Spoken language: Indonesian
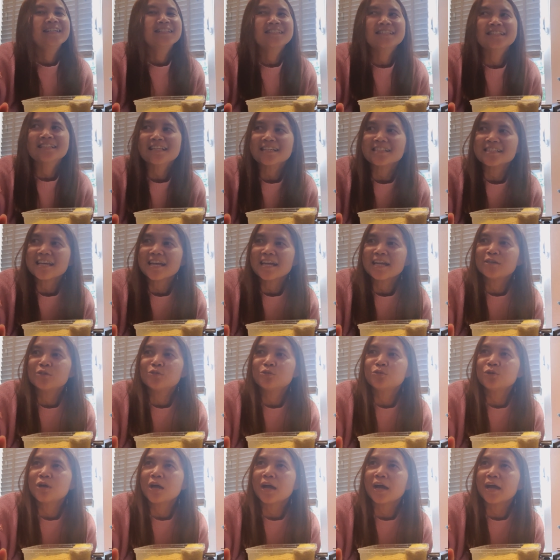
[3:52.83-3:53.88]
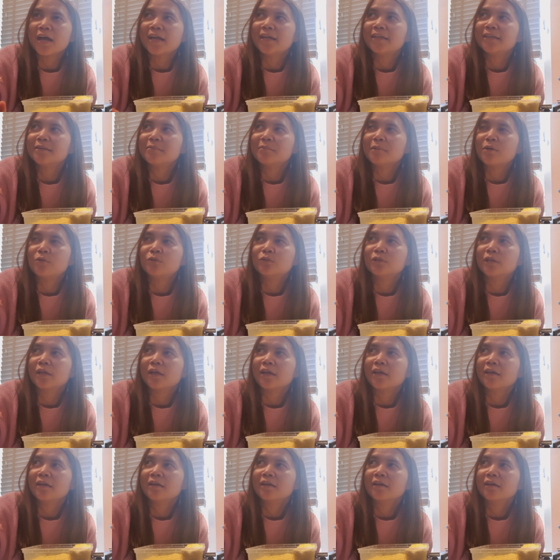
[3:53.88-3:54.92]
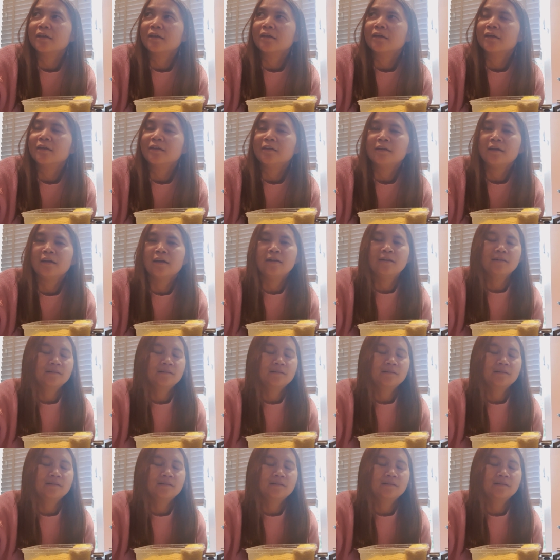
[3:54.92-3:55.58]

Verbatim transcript: cinta cahaya juga kayaknya mau teh okay. ya